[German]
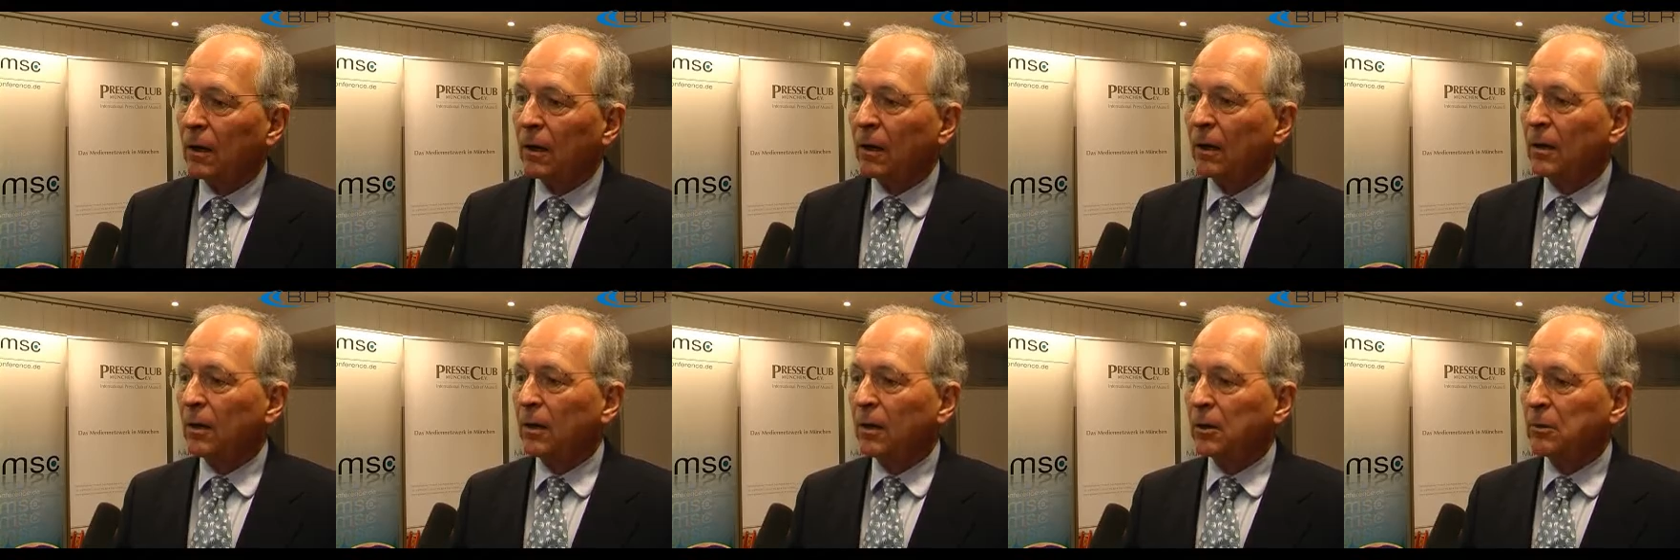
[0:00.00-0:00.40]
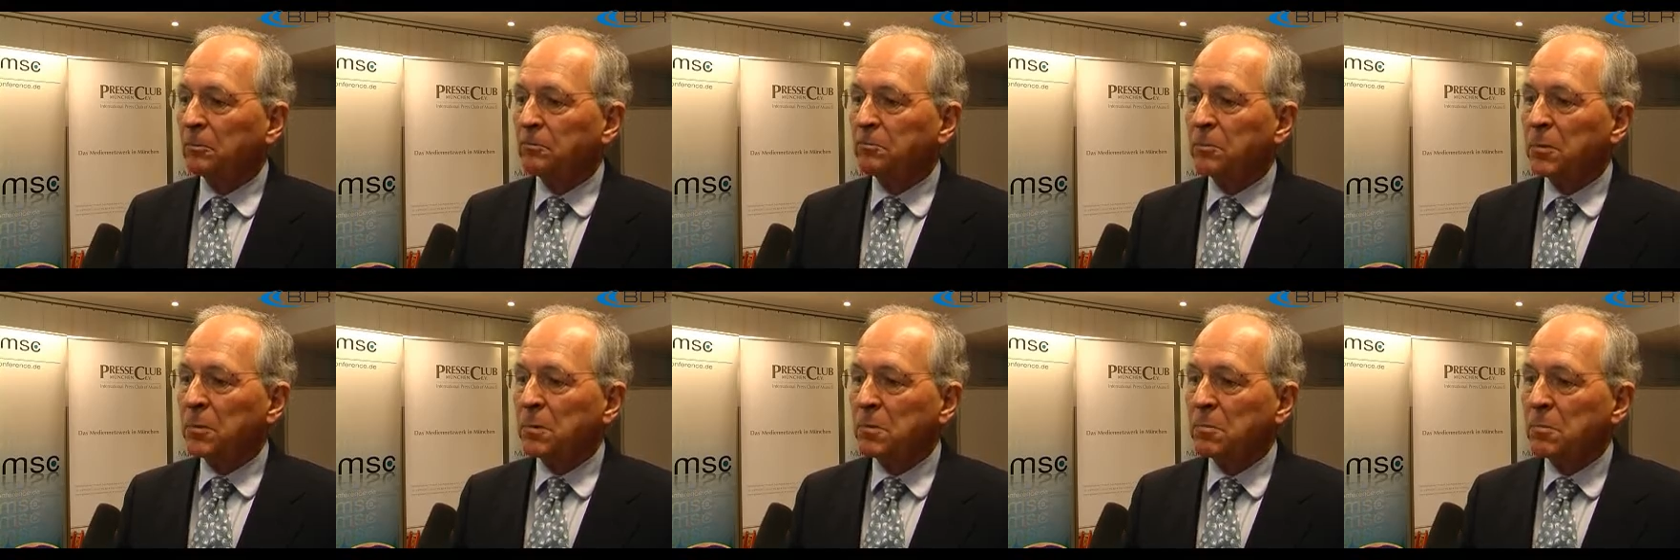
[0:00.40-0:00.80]
Ähm,
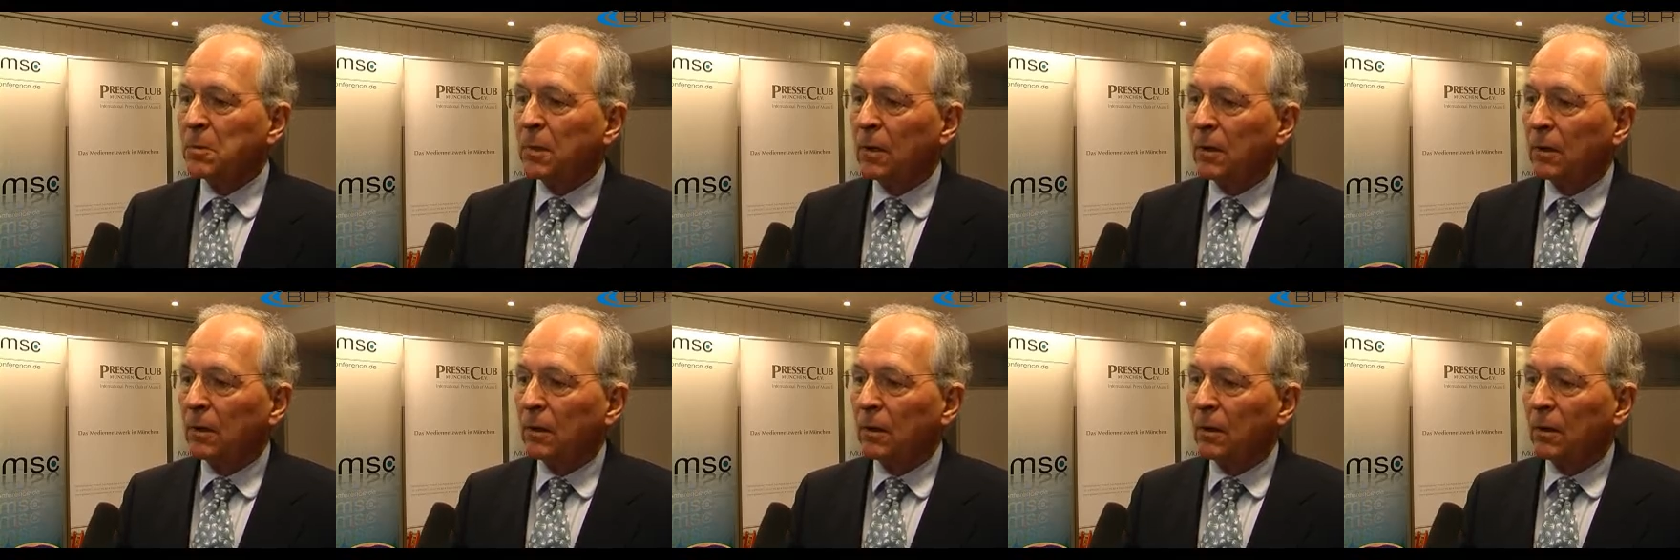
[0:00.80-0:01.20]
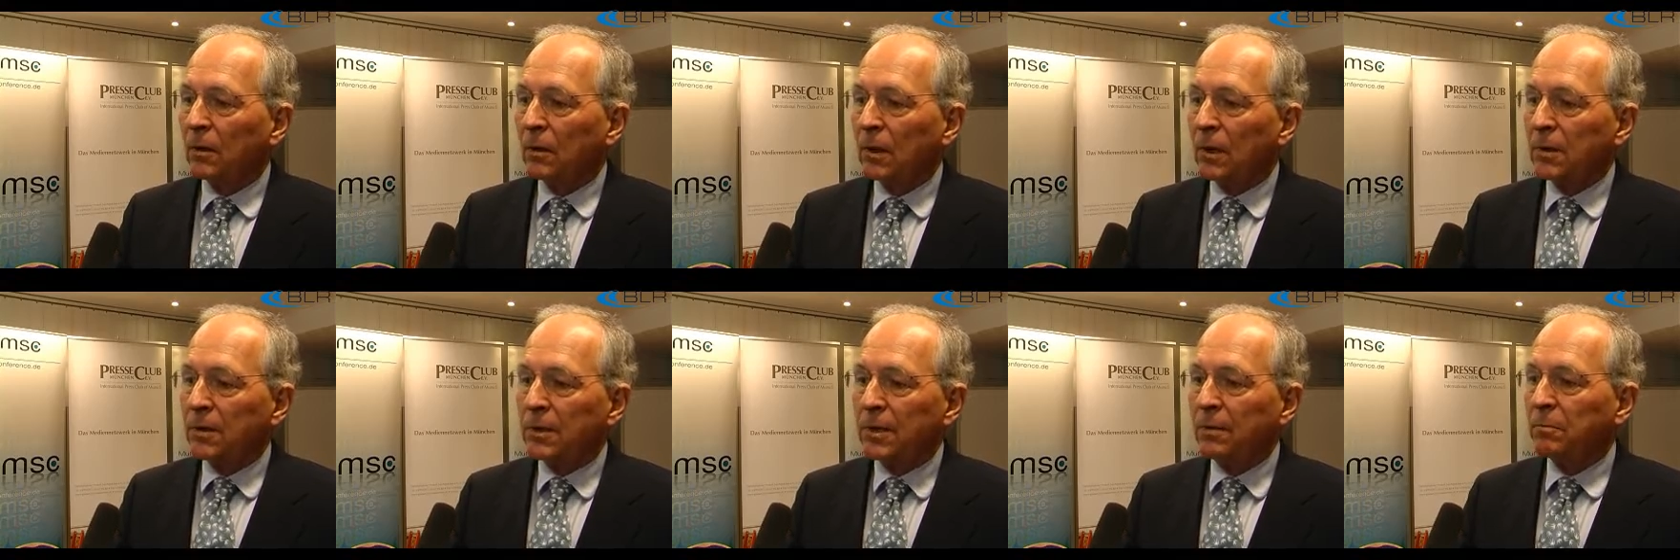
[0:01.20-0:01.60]

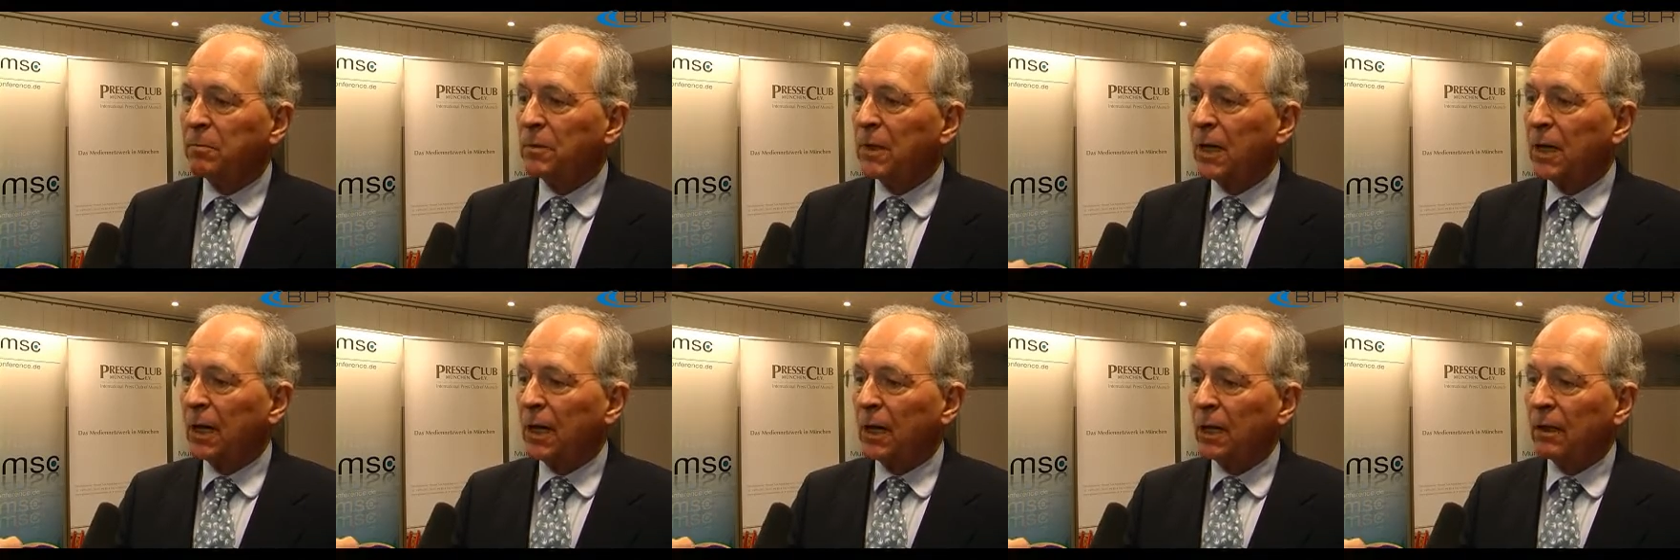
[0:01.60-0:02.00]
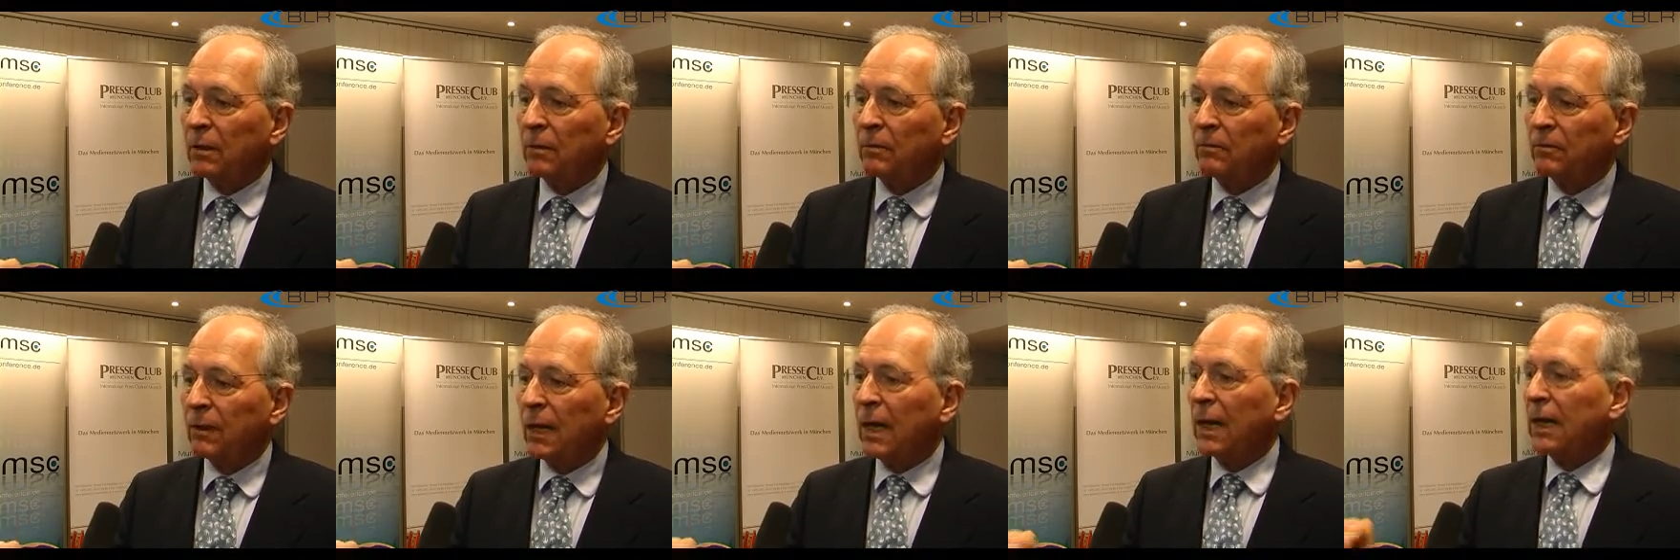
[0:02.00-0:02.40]
es gibt ja
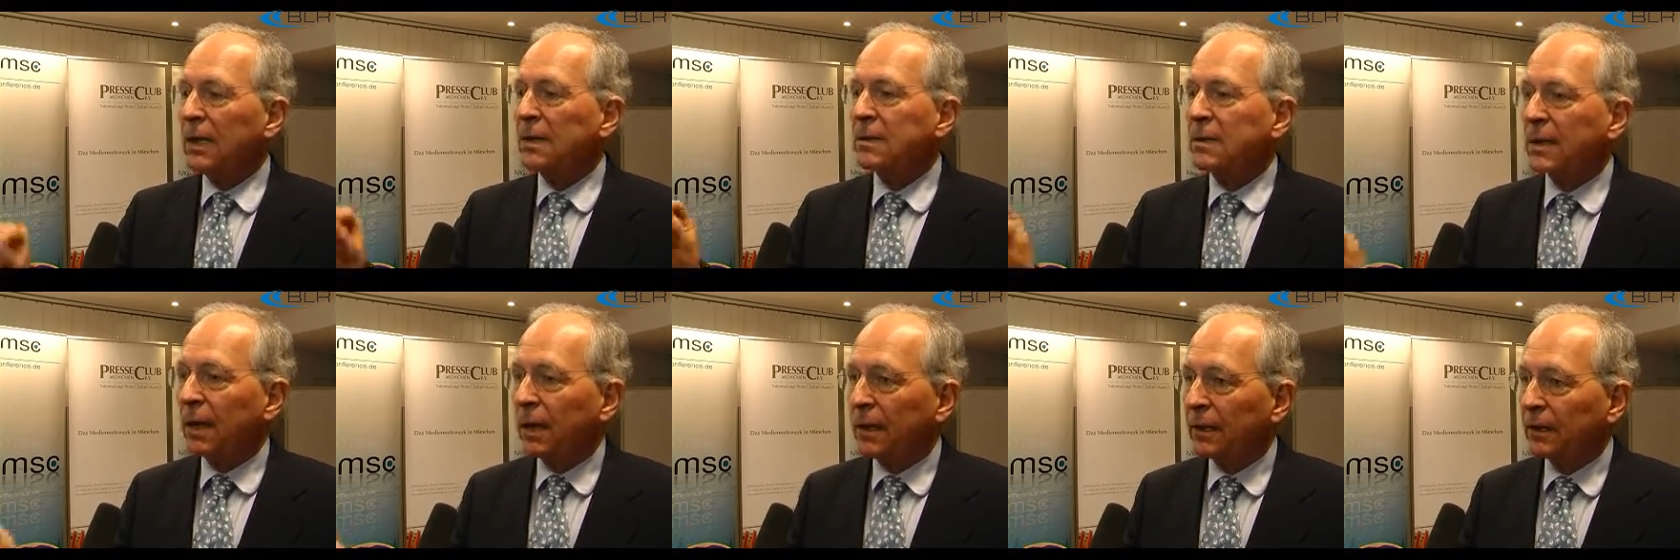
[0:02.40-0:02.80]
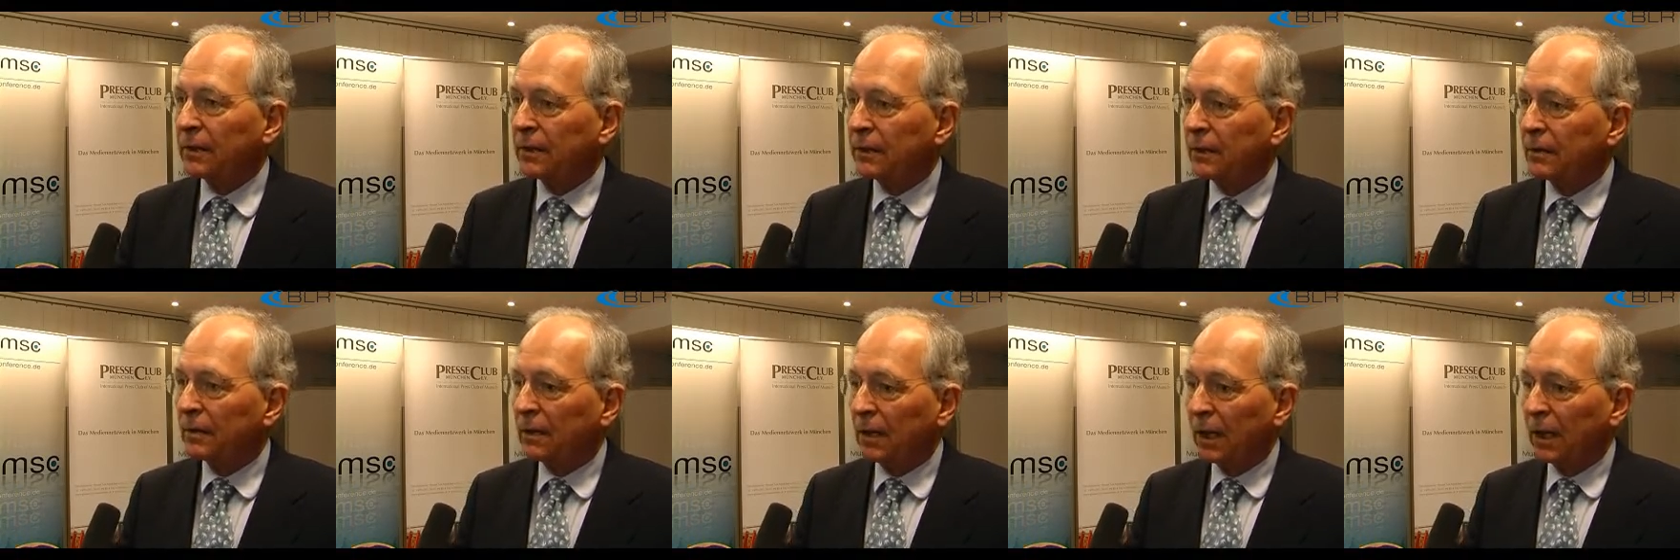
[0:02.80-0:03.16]
Fragezeichen